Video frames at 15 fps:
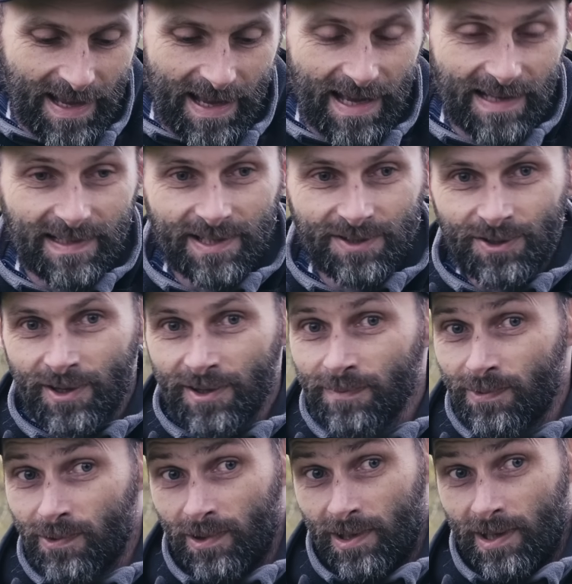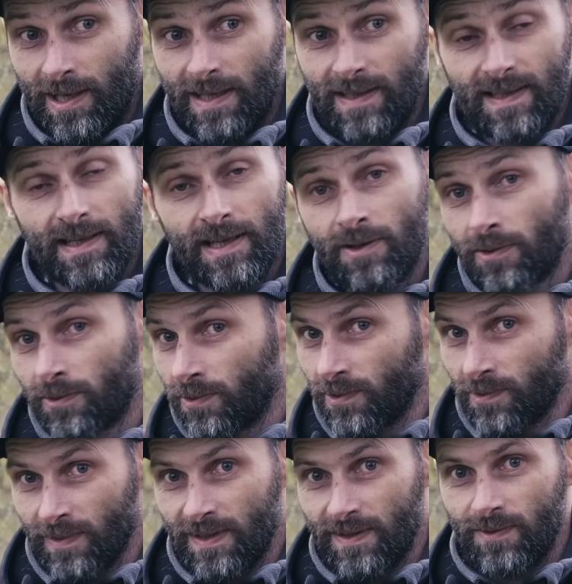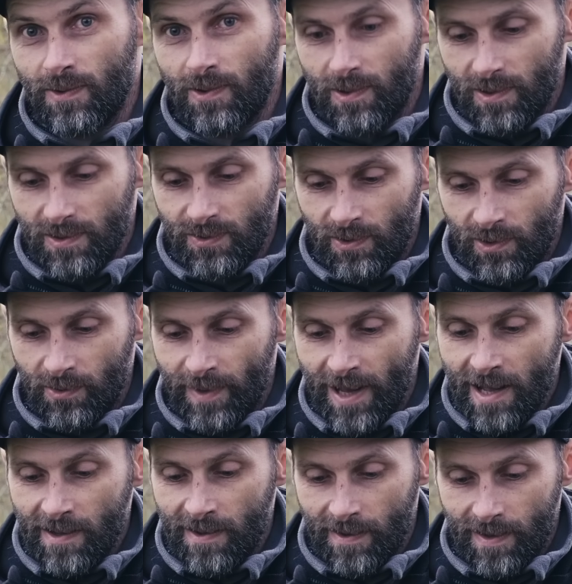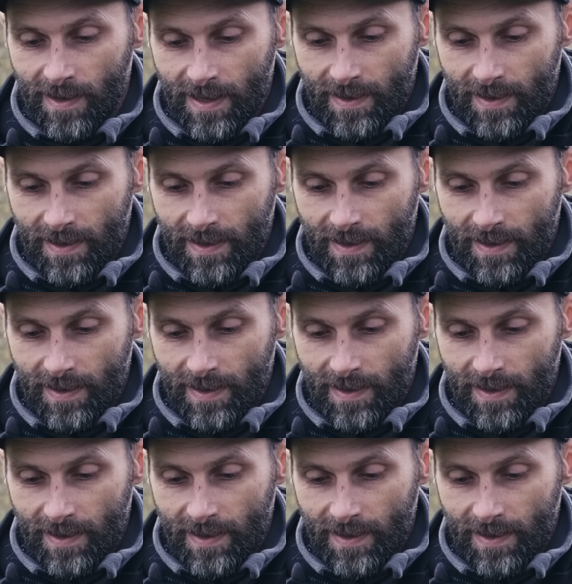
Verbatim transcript: assez jeunes, pour le réessayer dans d'autres conditions encore sur le bar.